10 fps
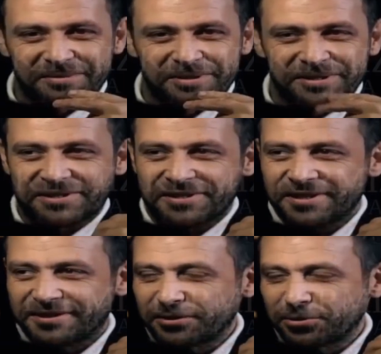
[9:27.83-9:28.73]
Mahkemenin
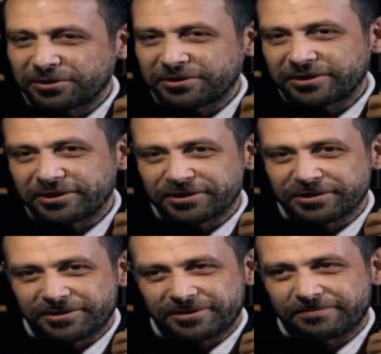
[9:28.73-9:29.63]
seyrine göre
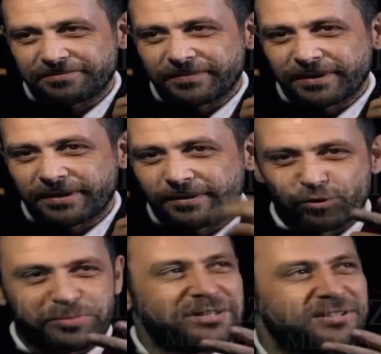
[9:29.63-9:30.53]
değişir.
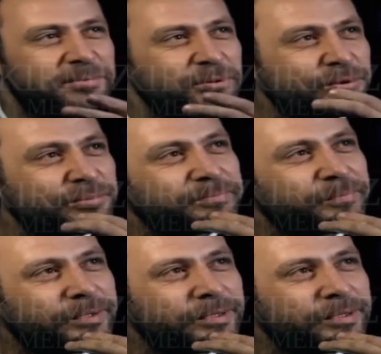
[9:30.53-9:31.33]
E bunu ben de biliyorum.